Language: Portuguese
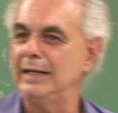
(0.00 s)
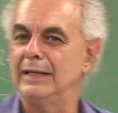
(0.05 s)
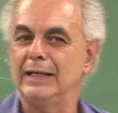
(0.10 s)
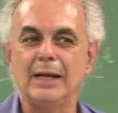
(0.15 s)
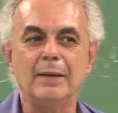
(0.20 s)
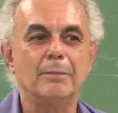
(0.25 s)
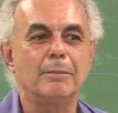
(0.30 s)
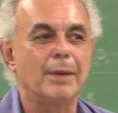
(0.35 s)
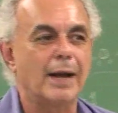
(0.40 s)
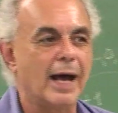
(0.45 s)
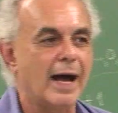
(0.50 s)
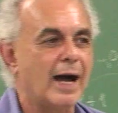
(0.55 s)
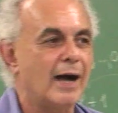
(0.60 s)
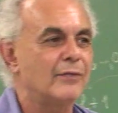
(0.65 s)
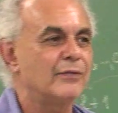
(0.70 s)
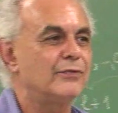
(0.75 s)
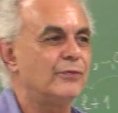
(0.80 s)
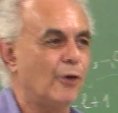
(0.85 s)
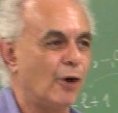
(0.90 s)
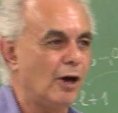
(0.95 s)

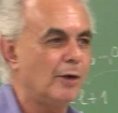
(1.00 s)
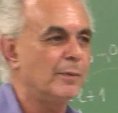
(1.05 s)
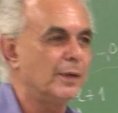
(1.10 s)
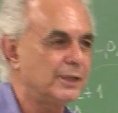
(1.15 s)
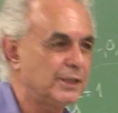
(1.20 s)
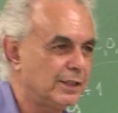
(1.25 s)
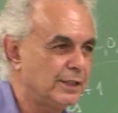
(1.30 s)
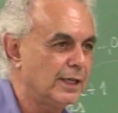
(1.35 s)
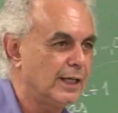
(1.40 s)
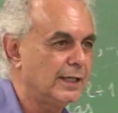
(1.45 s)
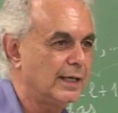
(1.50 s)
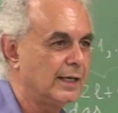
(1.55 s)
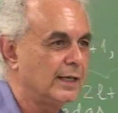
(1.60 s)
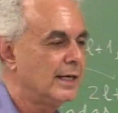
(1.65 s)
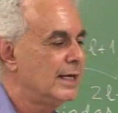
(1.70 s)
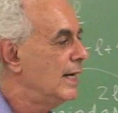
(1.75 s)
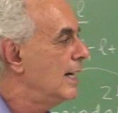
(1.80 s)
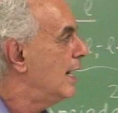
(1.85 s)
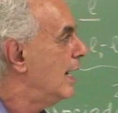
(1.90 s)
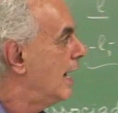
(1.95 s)
lembrar a forma que
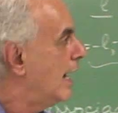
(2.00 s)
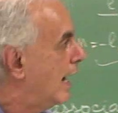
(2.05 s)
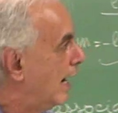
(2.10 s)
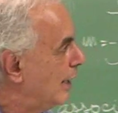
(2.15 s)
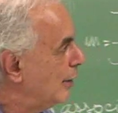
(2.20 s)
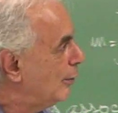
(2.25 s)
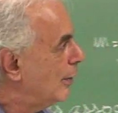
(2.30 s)
ganha a